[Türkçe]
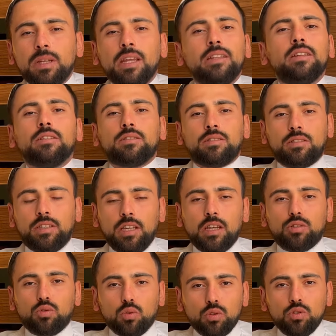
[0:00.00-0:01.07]
nedir diye
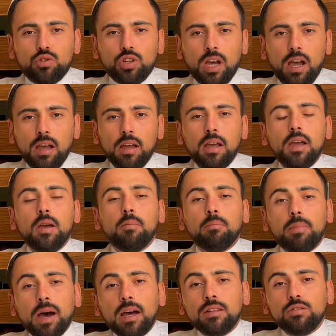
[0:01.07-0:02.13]
sorunca
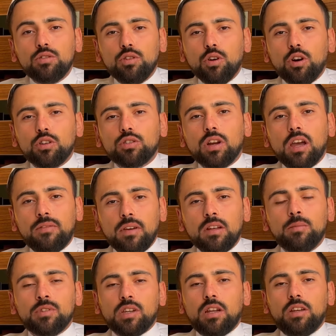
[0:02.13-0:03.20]
ben diyor
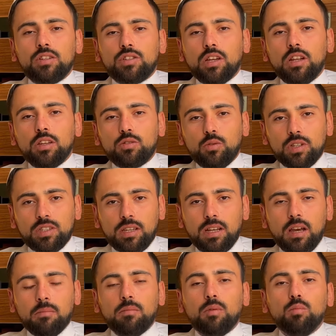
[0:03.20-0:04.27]
Efendimiz Aleyhisselatü
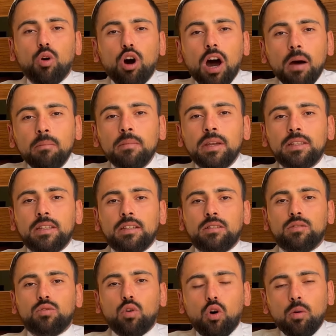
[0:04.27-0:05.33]
Vesselam
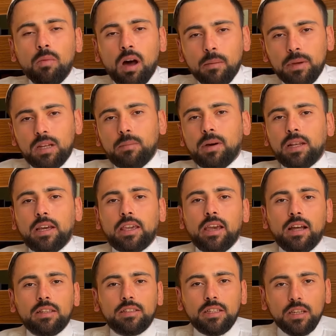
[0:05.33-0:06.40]
Muhammed'in doğum haberi bana
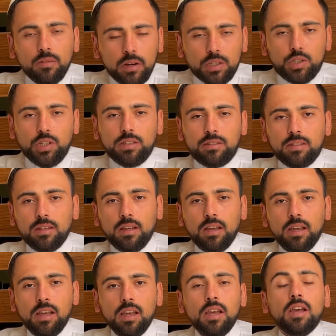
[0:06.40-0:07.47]
geldiği vakit
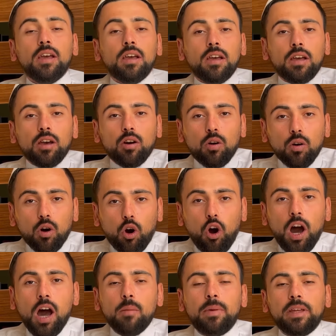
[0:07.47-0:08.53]
o
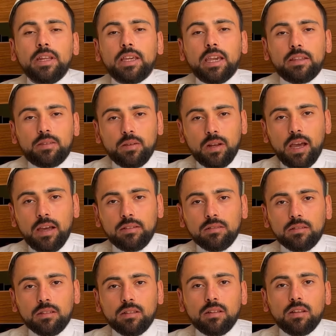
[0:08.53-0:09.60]
haberi getiren